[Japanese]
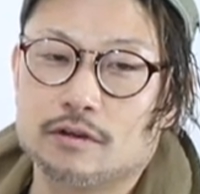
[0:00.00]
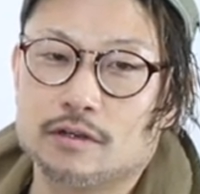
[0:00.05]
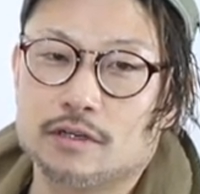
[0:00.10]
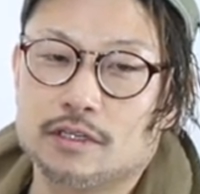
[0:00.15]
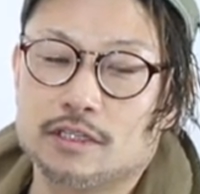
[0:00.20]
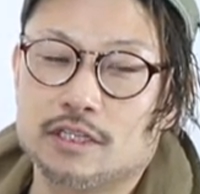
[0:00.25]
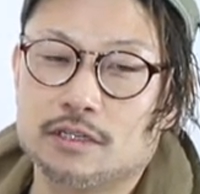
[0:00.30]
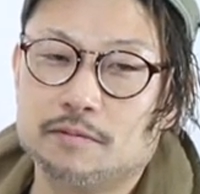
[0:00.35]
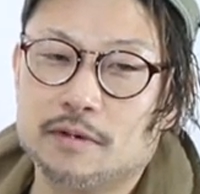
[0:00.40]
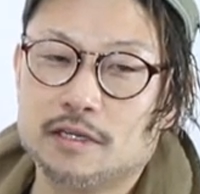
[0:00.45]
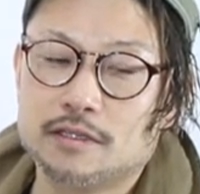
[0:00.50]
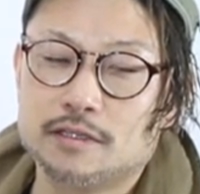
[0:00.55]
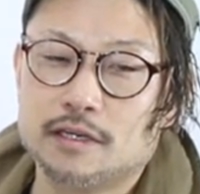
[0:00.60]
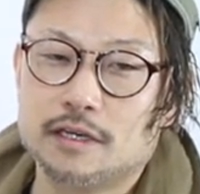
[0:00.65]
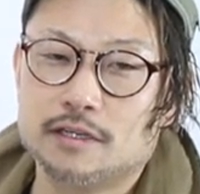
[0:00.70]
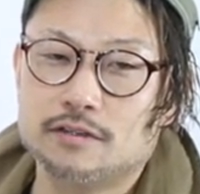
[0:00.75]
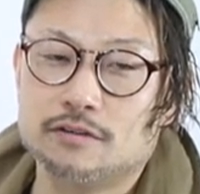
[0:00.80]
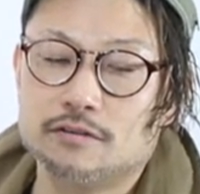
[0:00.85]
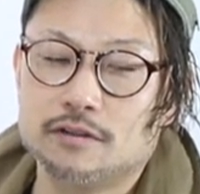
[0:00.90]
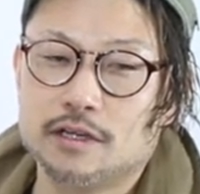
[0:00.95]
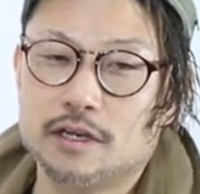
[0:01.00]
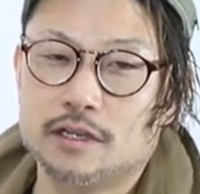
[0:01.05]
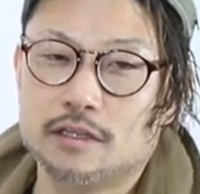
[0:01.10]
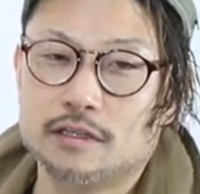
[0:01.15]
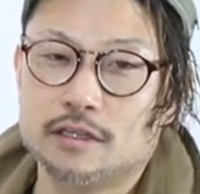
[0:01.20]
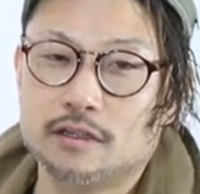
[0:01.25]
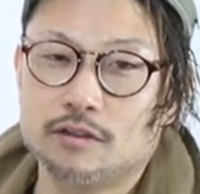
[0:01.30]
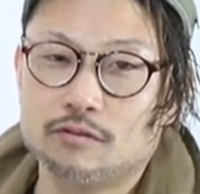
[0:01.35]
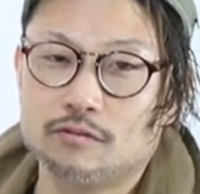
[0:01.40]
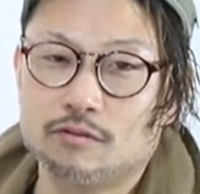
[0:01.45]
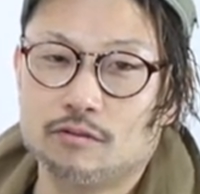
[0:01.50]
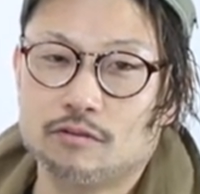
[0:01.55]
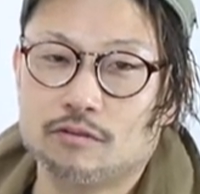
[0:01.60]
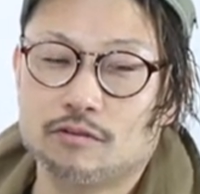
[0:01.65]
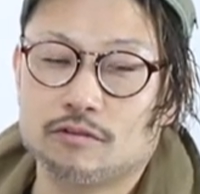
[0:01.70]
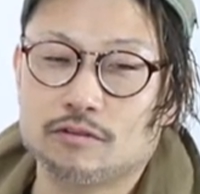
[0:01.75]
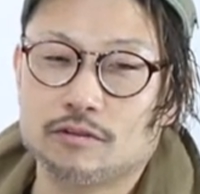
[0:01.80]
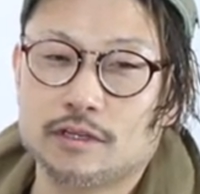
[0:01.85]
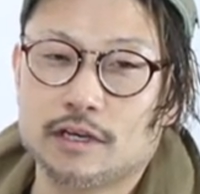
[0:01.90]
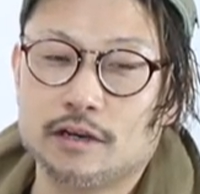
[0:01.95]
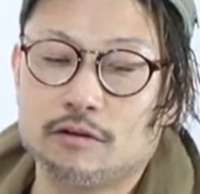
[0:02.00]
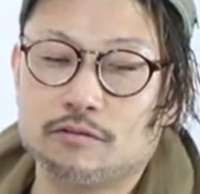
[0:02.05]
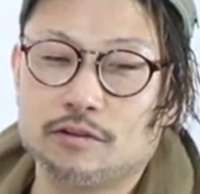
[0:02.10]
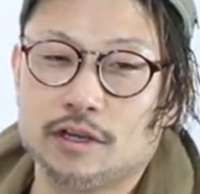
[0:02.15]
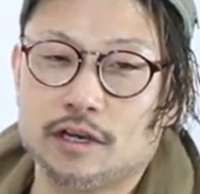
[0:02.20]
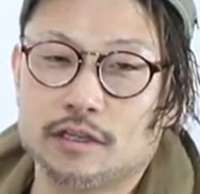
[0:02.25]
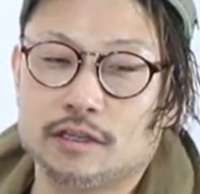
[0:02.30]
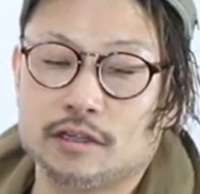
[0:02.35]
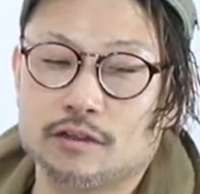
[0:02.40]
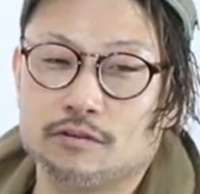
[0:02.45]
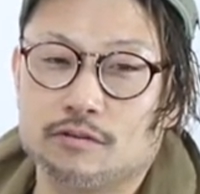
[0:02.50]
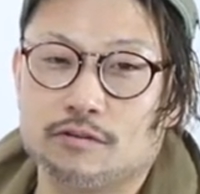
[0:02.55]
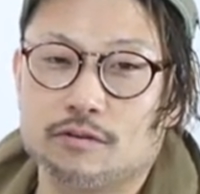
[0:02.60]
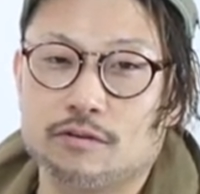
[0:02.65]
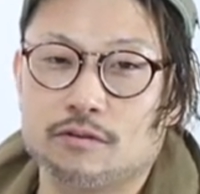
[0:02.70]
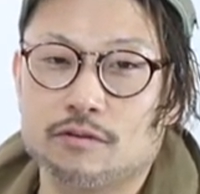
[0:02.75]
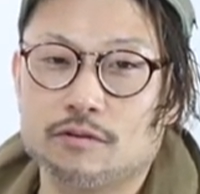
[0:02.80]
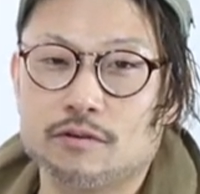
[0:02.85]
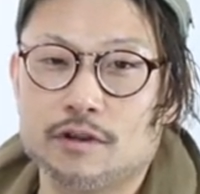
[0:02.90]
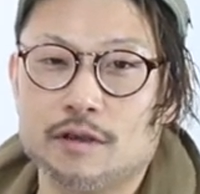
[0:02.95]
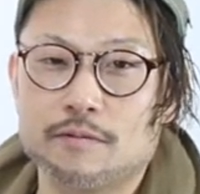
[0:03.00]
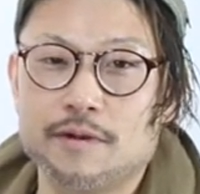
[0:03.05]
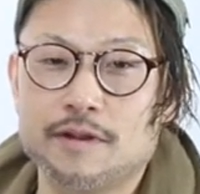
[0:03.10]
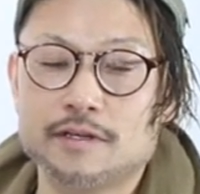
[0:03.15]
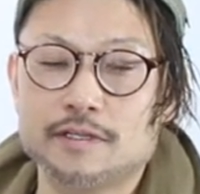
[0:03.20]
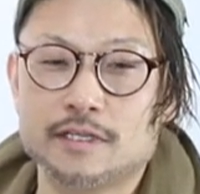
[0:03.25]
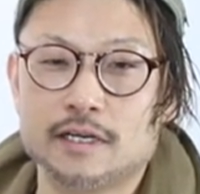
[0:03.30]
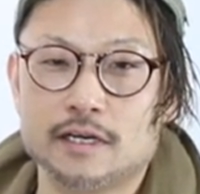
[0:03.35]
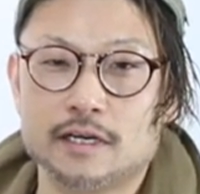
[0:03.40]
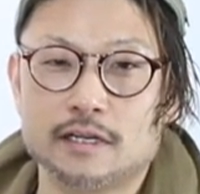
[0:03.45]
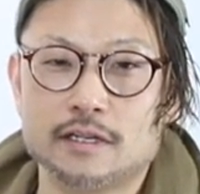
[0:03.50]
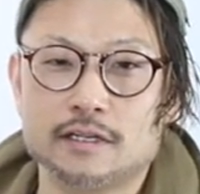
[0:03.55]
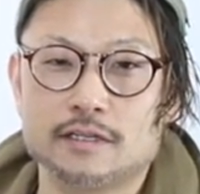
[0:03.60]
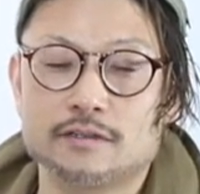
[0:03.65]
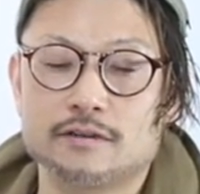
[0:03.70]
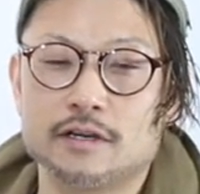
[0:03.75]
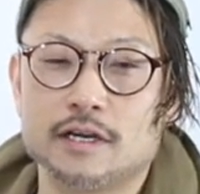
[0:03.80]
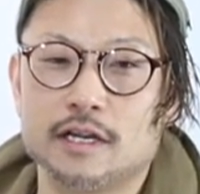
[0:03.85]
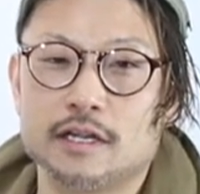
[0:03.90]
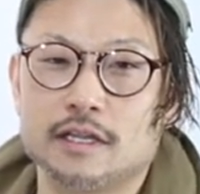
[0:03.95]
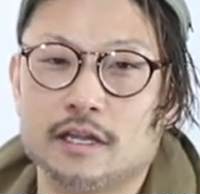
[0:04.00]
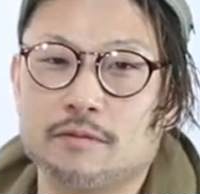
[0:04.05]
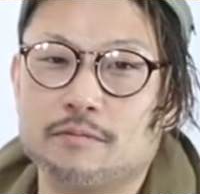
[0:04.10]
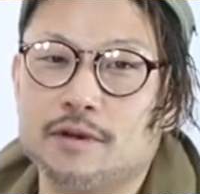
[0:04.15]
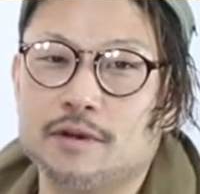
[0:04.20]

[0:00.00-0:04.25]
一番最初にやったところと最後にやったところのレベル差、それからダ